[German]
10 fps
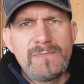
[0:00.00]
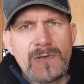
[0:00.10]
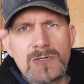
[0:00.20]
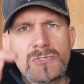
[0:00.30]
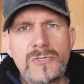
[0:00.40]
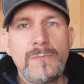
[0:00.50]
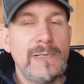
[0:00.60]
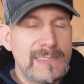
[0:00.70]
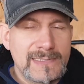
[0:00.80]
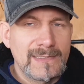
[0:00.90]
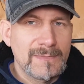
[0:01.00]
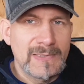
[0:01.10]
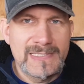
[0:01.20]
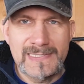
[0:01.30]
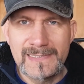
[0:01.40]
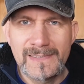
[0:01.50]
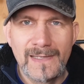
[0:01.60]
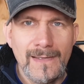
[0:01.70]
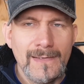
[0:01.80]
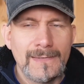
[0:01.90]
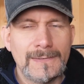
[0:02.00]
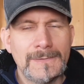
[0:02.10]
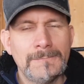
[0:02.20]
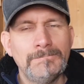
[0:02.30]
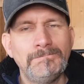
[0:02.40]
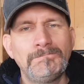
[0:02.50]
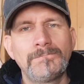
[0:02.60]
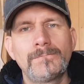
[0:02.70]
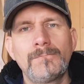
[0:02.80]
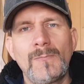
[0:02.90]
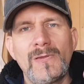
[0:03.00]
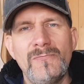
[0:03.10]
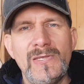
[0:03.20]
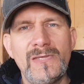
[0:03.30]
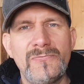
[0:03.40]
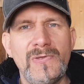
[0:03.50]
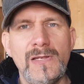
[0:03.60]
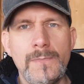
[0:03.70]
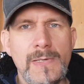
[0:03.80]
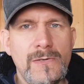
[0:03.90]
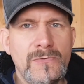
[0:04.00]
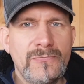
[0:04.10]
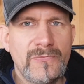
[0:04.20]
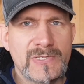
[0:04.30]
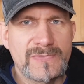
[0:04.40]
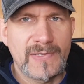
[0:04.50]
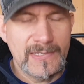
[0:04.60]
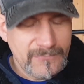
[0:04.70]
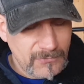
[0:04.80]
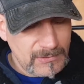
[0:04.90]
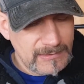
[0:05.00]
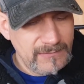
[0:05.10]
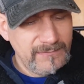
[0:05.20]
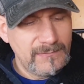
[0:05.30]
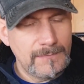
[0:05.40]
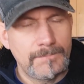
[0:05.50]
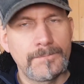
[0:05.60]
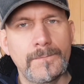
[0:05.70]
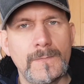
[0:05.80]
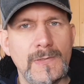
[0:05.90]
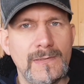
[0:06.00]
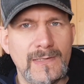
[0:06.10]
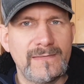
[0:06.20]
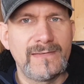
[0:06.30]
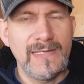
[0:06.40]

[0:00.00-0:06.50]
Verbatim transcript: sehen, weil auch schöne Bildchen dabei sind, ähm, welche Fehlermeldung für was verantwortlich ist. Das